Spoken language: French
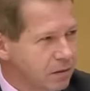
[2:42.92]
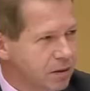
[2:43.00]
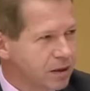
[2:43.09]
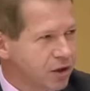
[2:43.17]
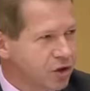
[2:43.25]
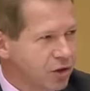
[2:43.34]

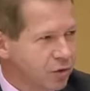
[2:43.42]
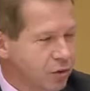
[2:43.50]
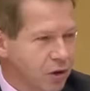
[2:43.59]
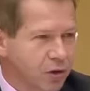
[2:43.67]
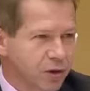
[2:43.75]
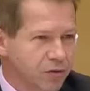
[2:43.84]
l'énergie est
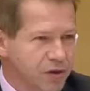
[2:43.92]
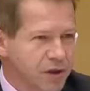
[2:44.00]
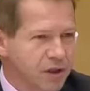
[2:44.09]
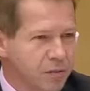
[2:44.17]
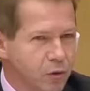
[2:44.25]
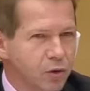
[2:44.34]
une grandeur
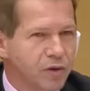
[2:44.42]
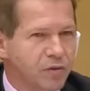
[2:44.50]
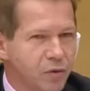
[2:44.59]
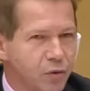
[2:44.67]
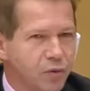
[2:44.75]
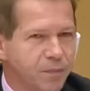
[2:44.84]
physique qui mesure les
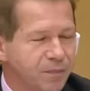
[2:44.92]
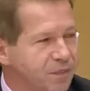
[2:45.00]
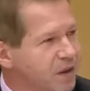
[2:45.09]
flux.